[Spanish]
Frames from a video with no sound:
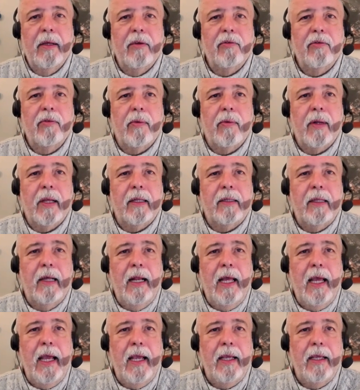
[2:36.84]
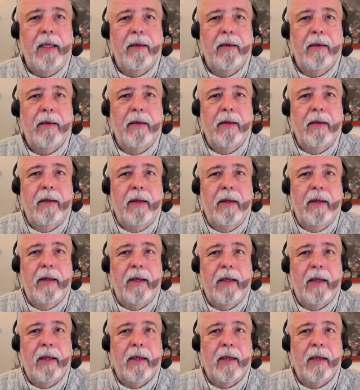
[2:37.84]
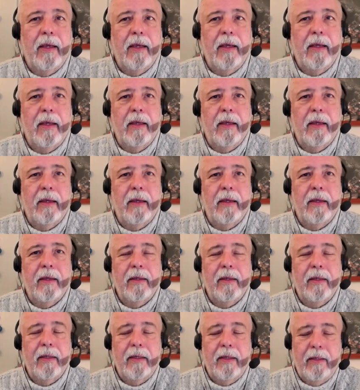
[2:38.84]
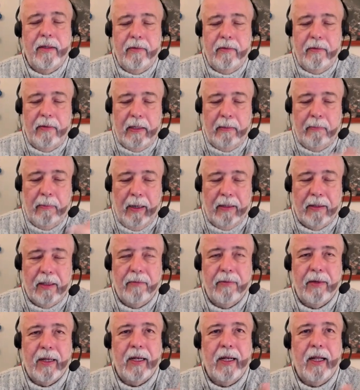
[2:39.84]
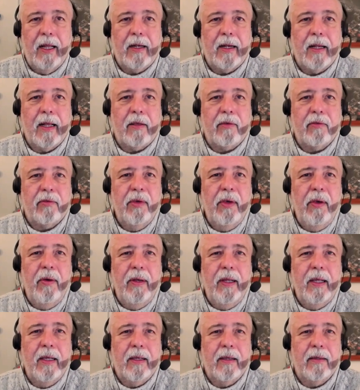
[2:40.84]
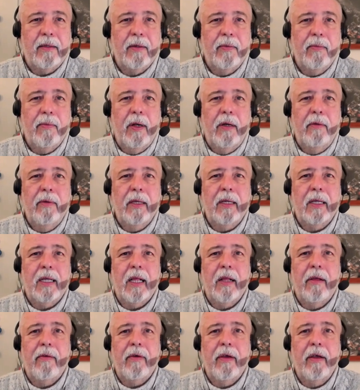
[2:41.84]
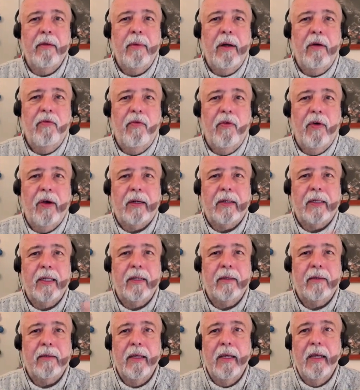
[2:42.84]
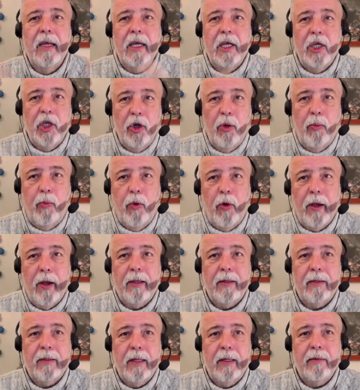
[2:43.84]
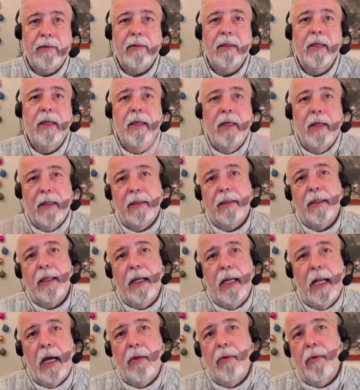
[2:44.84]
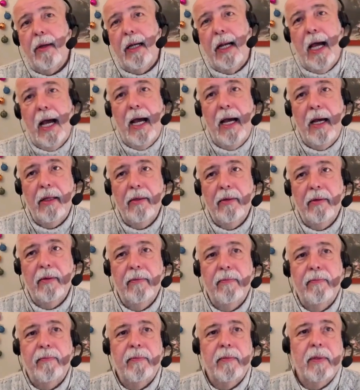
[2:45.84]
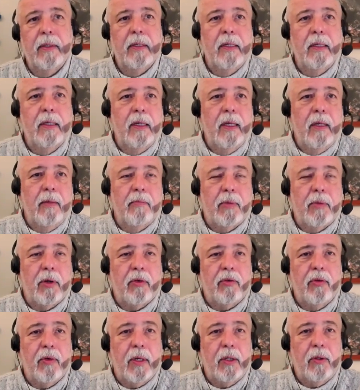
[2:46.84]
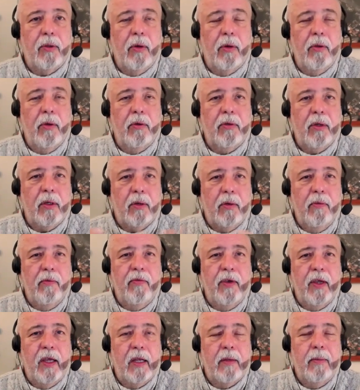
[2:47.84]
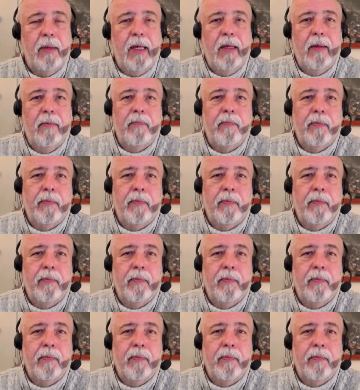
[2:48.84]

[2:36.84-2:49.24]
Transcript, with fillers: sobre esta ley eh, y, y basta ver las reacciones que se vuelven cada vez más fuertes y opuestas de lado y lado. Pero sobre todo se confirma,